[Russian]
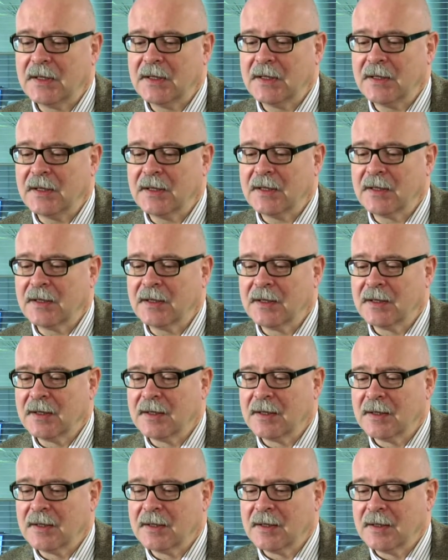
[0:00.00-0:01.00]
И
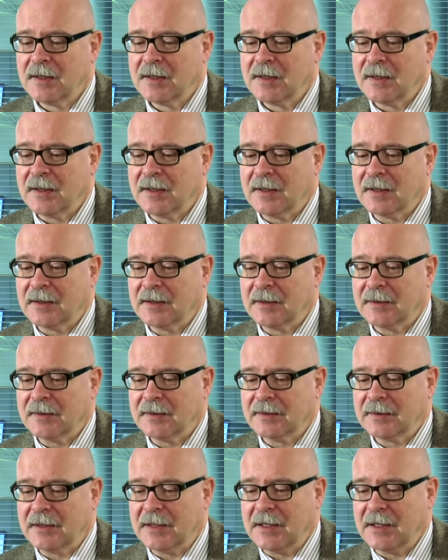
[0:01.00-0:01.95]
э,